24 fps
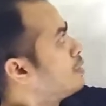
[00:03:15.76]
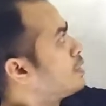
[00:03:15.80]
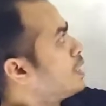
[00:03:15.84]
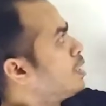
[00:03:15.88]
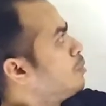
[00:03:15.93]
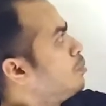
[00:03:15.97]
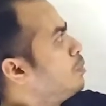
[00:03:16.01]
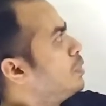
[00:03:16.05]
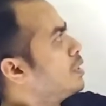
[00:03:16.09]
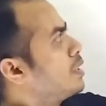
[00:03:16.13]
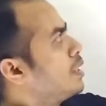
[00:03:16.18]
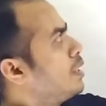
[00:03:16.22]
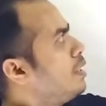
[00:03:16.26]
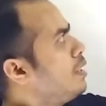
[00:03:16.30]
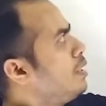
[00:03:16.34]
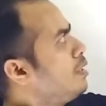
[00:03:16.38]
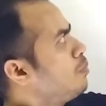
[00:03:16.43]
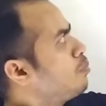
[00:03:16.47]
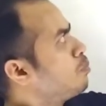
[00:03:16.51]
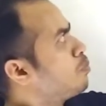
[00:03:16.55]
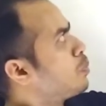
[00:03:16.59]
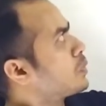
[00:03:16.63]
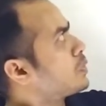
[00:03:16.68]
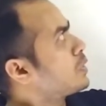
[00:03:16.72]
टर्मिनल
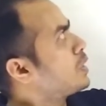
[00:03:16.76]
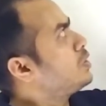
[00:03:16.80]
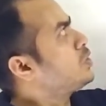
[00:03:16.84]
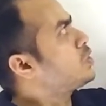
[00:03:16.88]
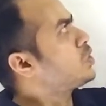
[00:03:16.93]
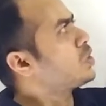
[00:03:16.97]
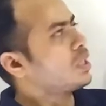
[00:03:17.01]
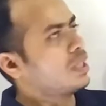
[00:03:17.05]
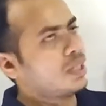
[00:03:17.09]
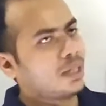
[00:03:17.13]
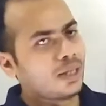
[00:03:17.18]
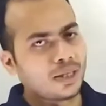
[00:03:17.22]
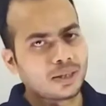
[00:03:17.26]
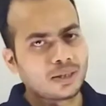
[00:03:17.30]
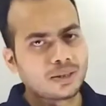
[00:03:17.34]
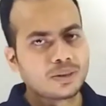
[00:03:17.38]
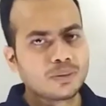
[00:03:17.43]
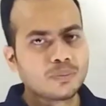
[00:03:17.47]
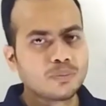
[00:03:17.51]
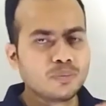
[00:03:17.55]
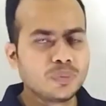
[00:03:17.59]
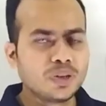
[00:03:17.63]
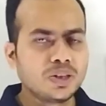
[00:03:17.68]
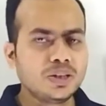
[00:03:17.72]
पोटेंशियल
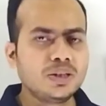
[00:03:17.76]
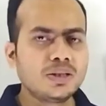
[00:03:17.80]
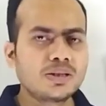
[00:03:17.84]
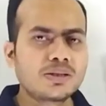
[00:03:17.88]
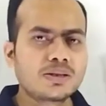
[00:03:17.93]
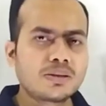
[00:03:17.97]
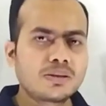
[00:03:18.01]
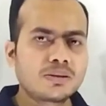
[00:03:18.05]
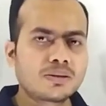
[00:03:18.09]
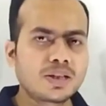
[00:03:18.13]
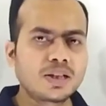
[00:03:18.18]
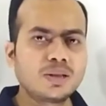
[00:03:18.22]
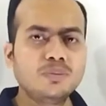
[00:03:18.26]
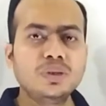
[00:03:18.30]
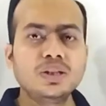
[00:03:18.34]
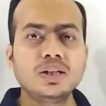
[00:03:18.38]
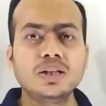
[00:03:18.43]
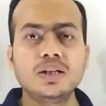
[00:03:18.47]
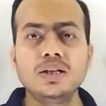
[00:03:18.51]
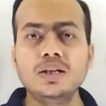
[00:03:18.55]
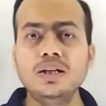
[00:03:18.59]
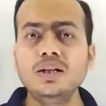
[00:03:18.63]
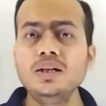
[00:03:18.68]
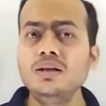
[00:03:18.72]
मीन्स
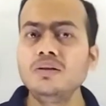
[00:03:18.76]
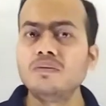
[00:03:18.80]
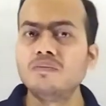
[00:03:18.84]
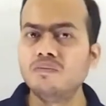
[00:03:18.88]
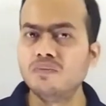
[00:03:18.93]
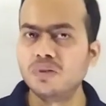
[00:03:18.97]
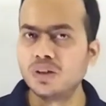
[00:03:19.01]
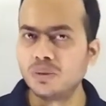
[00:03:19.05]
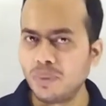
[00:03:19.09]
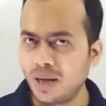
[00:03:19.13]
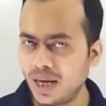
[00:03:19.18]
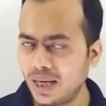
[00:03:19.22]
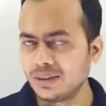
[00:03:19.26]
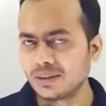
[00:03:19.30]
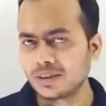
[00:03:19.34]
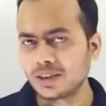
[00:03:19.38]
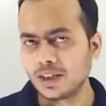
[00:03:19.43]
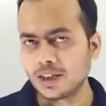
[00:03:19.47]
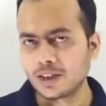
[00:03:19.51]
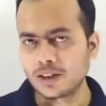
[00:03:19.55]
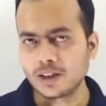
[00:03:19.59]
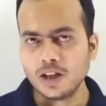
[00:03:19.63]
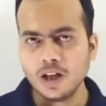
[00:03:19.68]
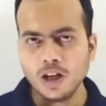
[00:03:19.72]
टर्मिनल
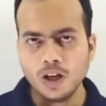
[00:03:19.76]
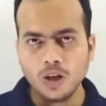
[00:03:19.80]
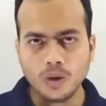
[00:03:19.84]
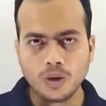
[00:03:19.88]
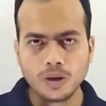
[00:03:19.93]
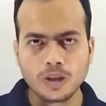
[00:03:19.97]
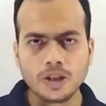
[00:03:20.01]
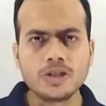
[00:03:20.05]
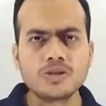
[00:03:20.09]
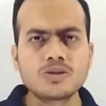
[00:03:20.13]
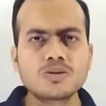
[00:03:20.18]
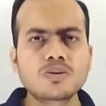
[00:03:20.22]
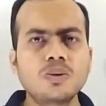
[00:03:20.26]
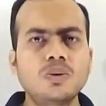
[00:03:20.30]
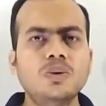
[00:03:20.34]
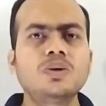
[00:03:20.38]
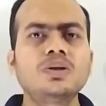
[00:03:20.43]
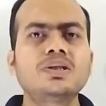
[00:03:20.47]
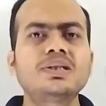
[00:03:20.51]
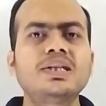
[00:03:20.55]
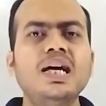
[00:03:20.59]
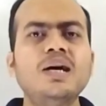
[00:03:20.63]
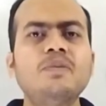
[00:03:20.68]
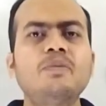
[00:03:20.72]
विभांतर और इसको
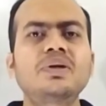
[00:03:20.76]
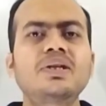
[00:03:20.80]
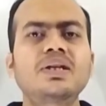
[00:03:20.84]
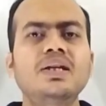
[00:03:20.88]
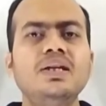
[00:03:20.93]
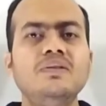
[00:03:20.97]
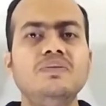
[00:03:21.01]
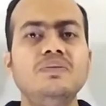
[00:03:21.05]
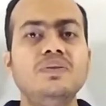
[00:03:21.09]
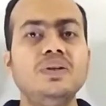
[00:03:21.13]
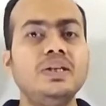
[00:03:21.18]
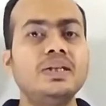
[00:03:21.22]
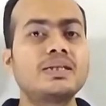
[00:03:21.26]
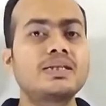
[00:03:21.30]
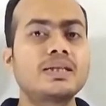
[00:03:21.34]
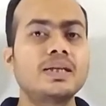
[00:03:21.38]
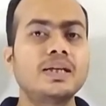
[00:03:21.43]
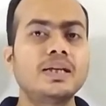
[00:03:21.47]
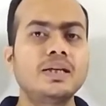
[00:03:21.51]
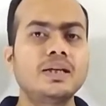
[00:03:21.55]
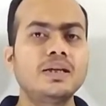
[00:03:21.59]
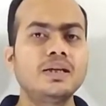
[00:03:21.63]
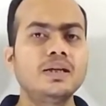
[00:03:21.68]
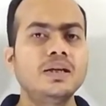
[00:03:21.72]
कैपिटल वी
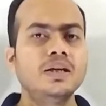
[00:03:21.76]
से